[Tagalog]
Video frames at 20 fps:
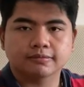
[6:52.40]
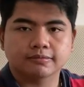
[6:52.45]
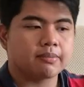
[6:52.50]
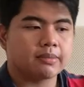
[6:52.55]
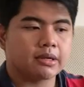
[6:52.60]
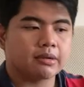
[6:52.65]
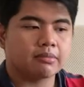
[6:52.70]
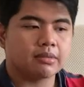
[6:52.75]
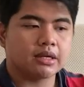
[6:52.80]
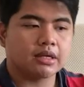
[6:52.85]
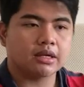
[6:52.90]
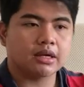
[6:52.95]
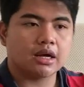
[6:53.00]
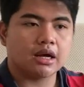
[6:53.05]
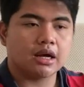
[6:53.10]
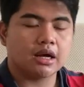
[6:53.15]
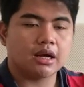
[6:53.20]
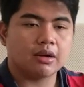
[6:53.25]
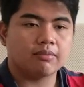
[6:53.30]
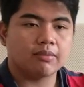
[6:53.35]
Pag mag,
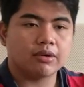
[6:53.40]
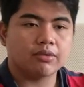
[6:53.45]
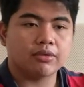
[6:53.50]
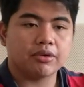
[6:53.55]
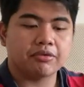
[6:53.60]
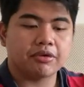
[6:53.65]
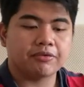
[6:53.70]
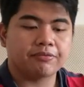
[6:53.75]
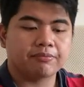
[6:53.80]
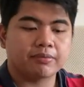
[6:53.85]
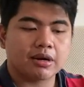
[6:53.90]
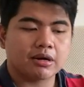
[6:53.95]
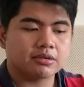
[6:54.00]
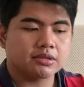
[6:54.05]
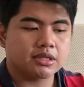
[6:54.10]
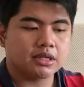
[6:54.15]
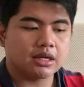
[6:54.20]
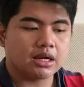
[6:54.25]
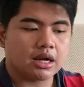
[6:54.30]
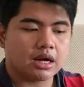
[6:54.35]
uh, ah, mag-web
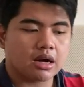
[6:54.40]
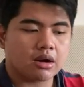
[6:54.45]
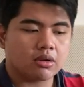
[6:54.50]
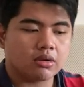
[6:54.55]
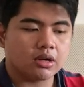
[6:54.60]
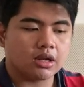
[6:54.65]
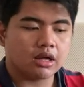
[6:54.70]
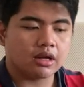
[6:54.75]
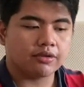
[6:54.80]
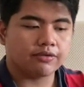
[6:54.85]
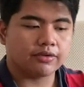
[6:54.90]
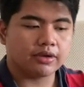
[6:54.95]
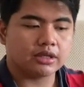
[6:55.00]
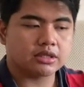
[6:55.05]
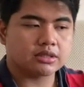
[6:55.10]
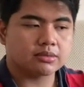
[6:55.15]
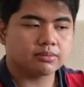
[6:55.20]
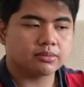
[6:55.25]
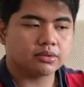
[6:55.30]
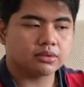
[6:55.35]
browsing na ako like
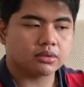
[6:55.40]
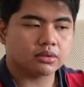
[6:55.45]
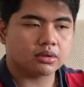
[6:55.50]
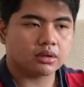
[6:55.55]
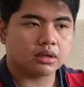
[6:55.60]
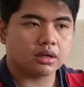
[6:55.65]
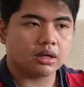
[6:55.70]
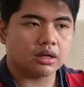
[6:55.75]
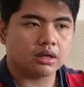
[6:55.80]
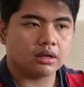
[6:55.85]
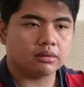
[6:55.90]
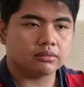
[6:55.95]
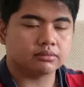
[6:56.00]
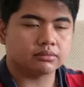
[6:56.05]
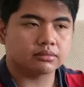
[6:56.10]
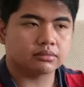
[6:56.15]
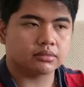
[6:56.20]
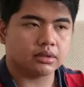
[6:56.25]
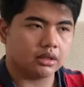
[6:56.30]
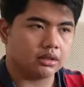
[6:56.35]
Facebook
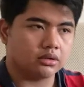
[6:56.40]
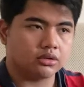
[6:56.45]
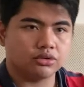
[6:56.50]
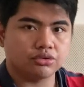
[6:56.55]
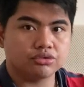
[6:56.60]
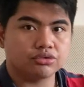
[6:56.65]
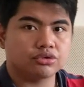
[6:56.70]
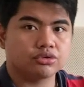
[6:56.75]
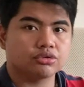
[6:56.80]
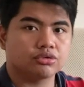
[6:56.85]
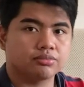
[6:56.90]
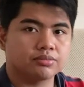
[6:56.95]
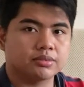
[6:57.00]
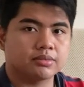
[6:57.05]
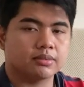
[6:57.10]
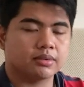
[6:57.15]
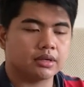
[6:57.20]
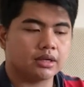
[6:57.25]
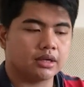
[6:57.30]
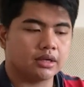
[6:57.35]
um, and YouTube
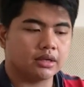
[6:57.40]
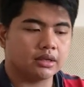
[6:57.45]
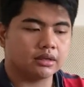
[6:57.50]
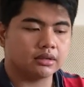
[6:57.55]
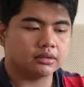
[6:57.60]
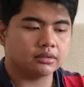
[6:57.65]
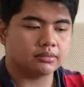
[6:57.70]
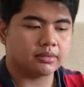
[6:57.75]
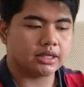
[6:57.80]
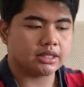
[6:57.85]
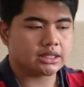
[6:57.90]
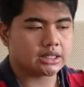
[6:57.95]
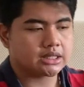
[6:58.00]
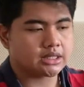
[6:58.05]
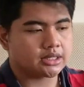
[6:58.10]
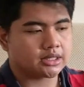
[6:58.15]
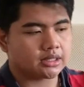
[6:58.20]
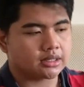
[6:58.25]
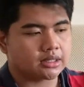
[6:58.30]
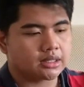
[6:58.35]
and
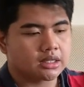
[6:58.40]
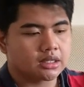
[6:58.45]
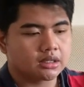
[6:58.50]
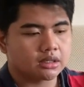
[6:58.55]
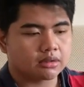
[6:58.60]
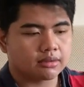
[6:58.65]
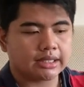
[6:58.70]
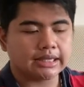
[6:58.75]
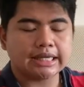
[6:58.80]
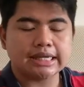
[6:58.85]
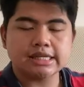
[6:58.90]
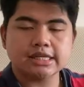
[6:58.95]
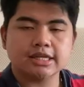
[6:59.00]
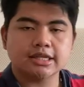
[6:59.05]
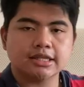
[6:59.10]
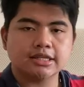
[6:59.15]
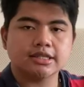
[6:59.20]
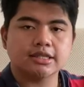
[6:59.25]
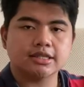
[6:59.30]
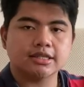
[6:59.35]
Messenger, tumatagal
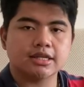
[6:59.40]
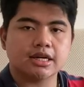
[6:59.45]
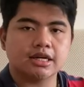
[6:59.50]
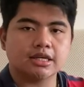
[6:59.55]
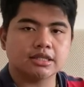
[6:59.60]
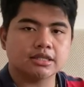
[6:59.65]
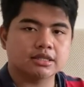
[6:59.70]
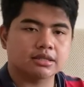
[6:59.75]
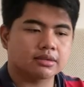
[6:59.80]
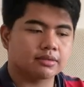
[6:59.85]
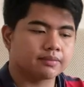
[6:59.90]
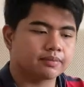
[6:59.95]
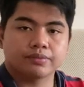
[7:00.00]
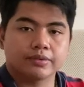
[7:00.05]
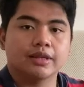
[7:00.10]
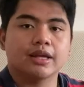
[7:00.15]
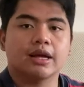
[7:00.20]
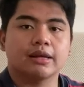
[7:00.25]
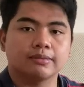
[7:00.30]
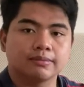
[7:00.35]
siya ng 6 hours.
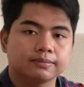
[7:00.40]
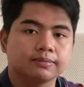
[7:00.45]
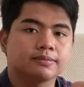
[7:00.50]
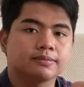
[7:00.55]
Yeah.